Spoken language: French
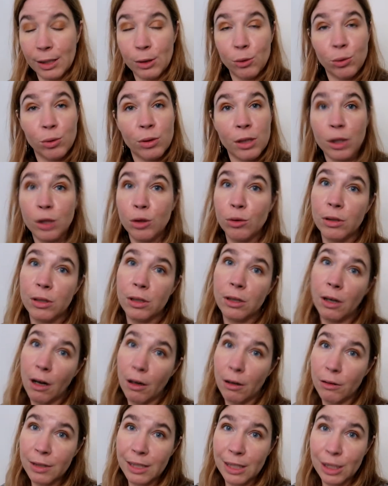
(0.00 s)
et tout ça je lui dis
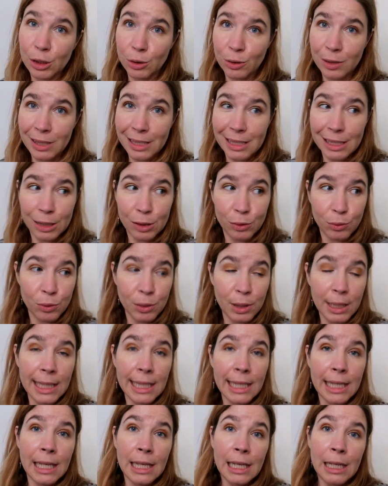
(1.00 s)
oh c'est gentil et tout
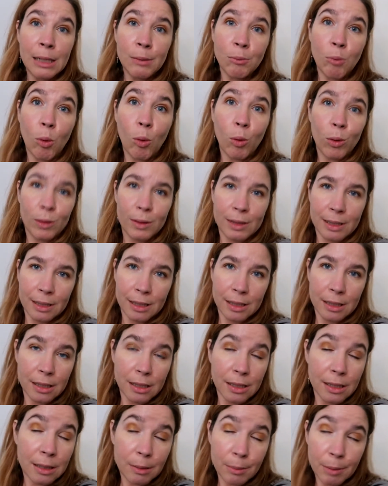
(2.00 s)
bon
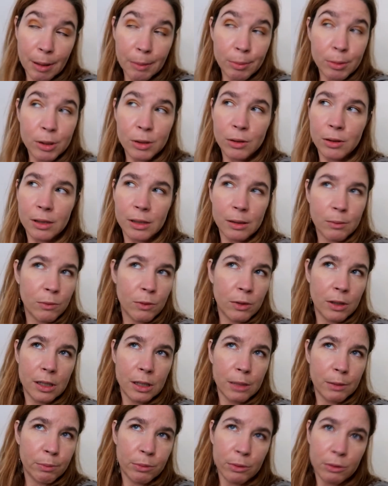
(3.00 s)
c'est bien parce que c'est moi
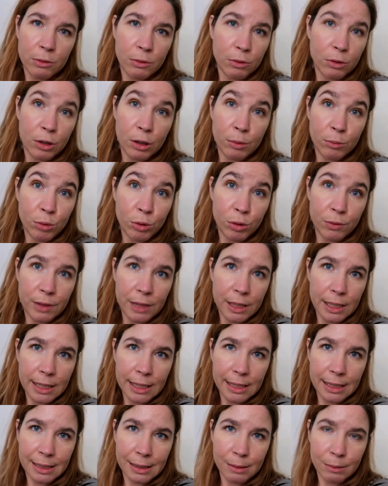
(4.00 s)
et je pense que comme je viens
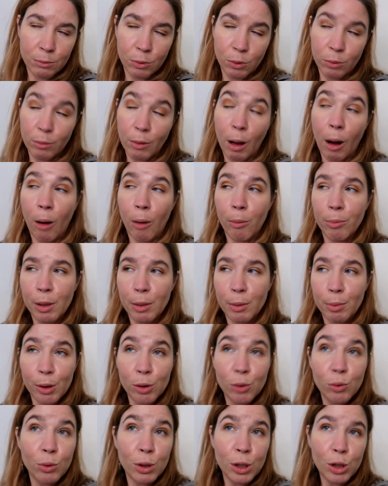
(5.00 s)
quasiment bah peut-être
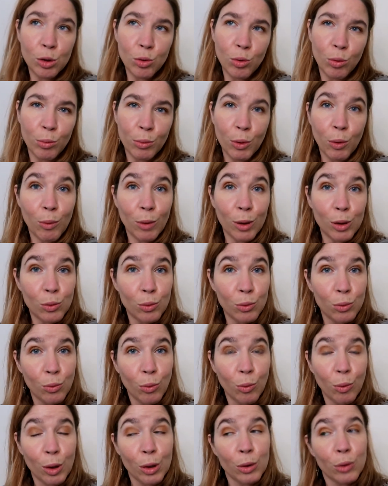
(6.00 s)
pas tous les jours mais au moins,
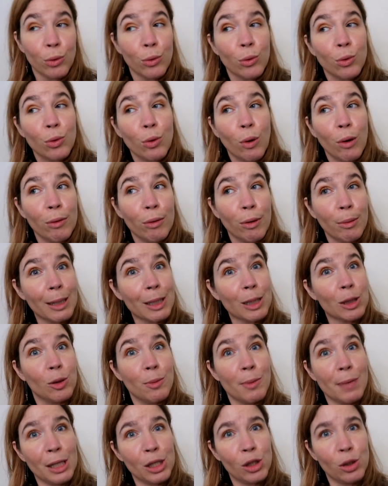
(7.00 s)
moins, deux ou trois fois par
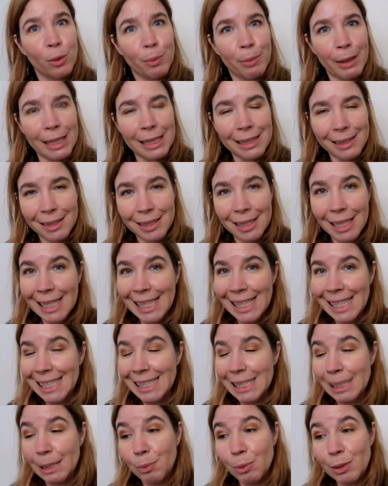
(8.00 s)
semaine je passe
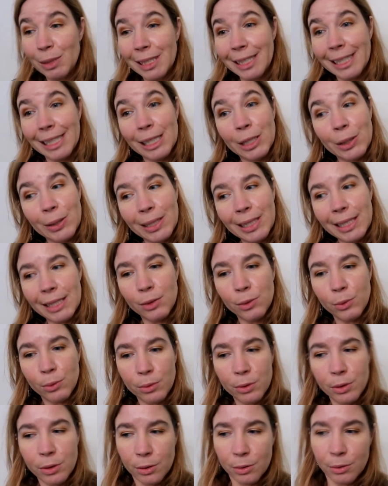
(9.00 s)
déposer des colis
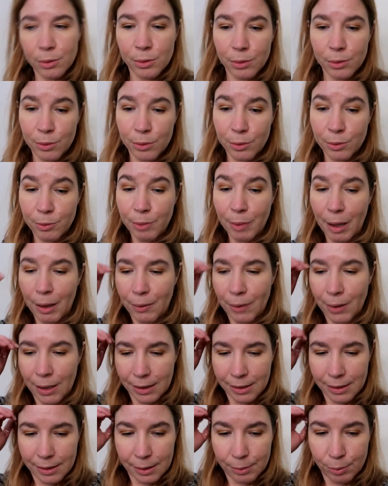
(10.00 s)
donc bah voilà
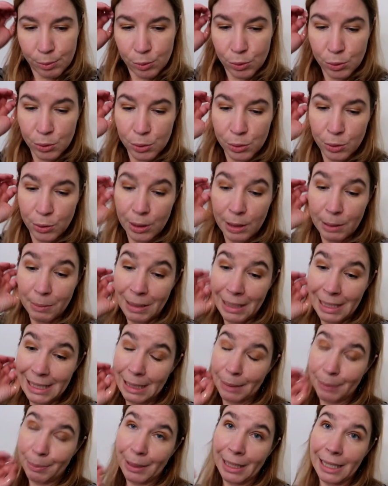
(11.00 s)
c'est plutôt cool il me
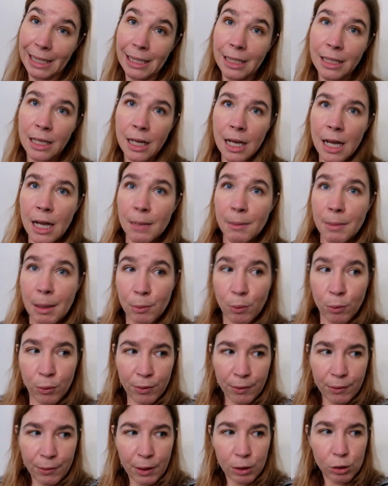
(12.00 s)
les a pris mais bon
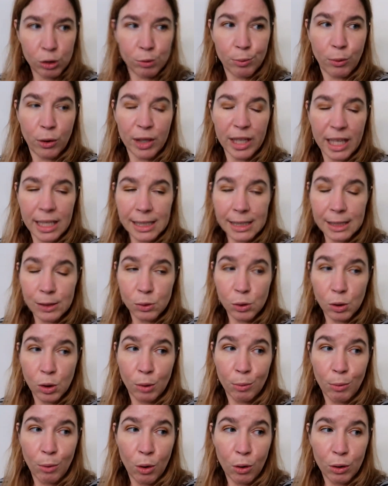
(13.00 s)
il va falloir que je m'organise
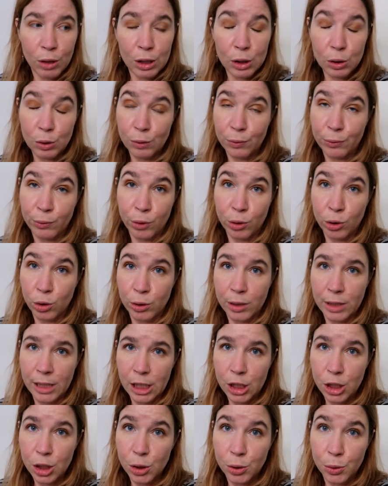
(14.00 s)
autrement et il faut que je
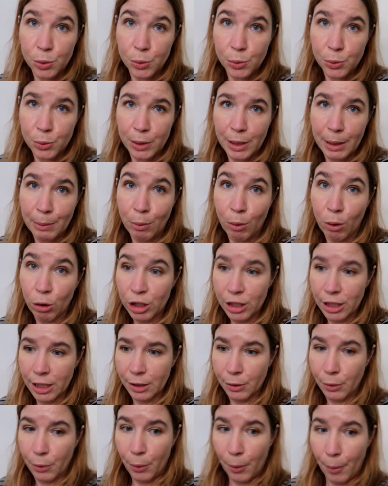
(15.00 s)
sache que les
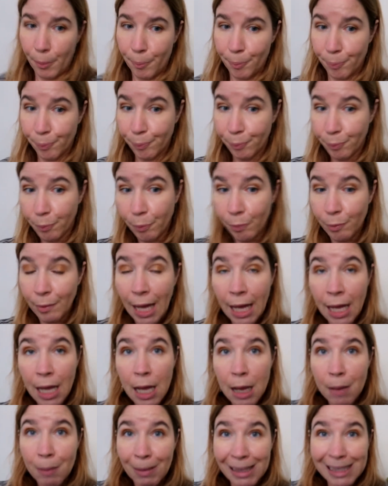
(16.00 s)
prochaines
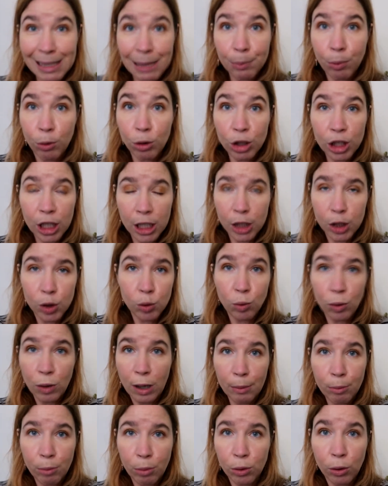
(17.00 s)
bah, ces prochains jours,
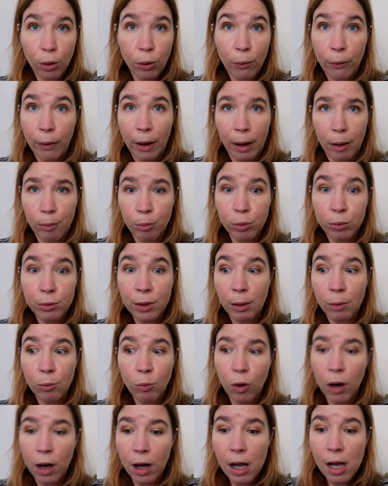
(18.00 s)
là, pendant plus d'un
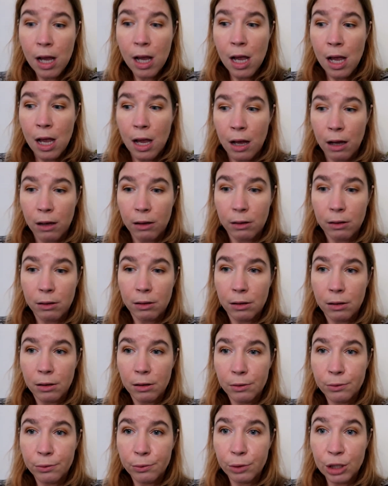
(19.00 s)
mois,
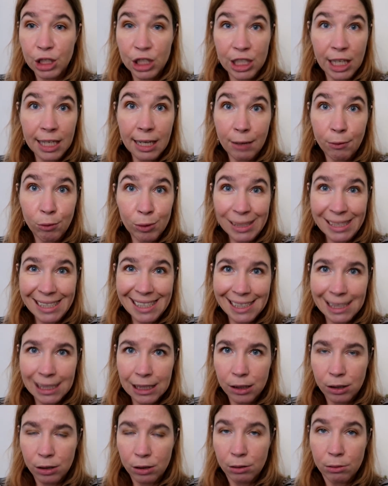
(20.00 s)
il faut que j'y aille avant
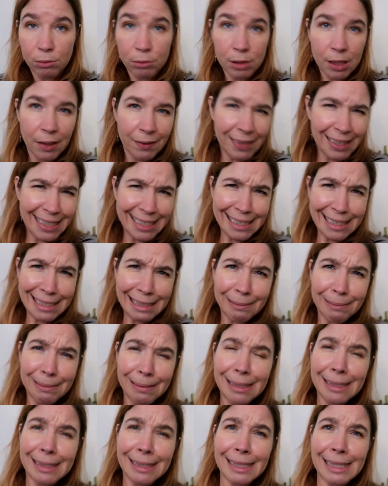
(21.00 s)
17h. Donc ça va quand
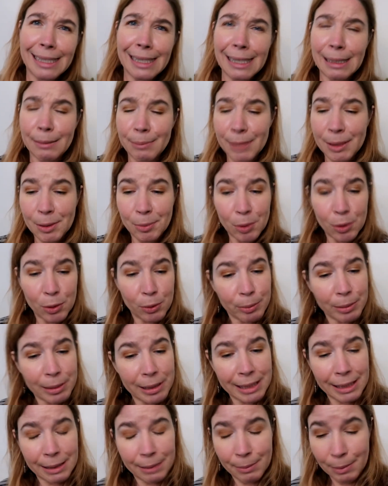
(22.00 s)
ça va être un petit peu
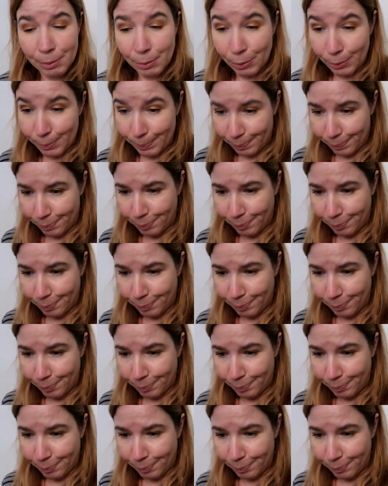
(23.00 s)
compliqué, mais bon,